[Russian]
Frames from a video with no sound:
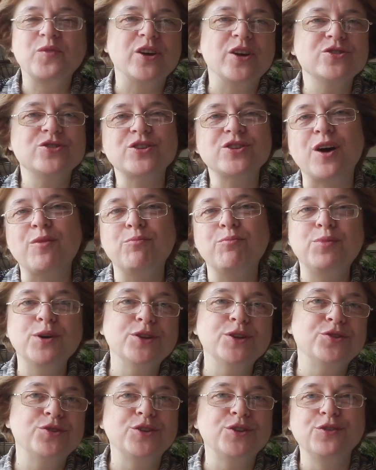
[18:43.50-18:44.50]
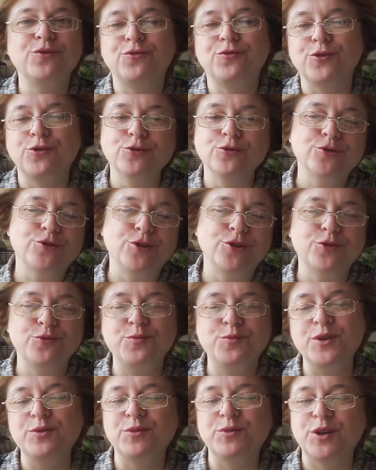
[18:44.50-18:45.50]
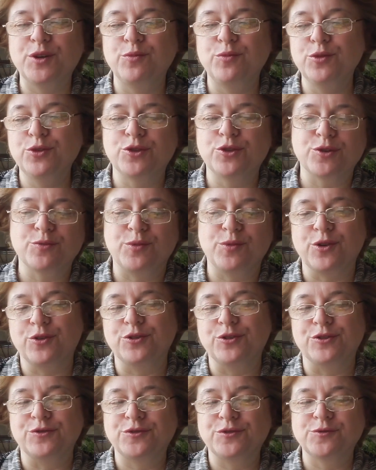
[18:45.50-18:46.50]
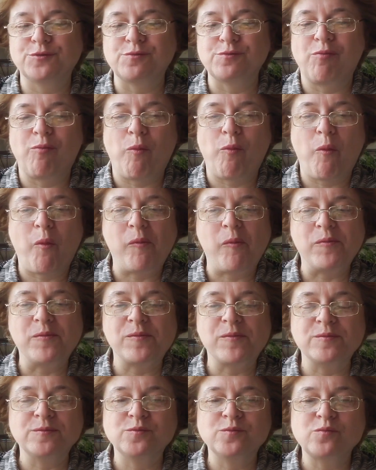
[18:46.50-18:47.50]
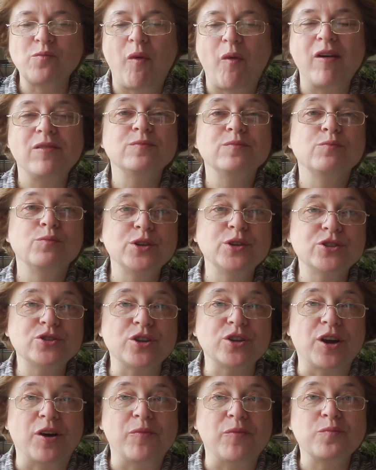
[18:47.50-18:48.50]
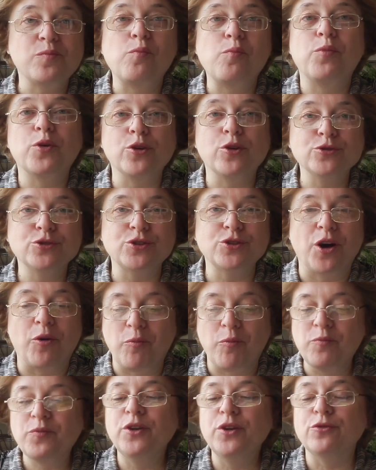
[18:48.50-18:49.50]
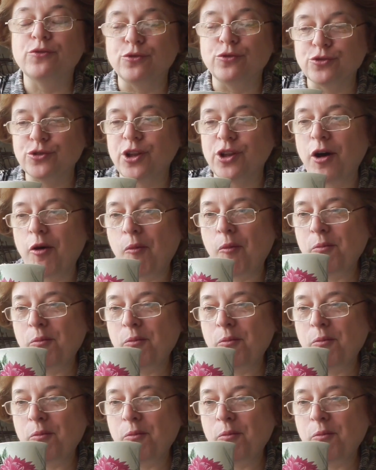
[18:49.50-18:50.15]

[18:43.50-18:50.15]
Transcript: забытый вкус любимых бутербродов. Быстро, просто и вкусно.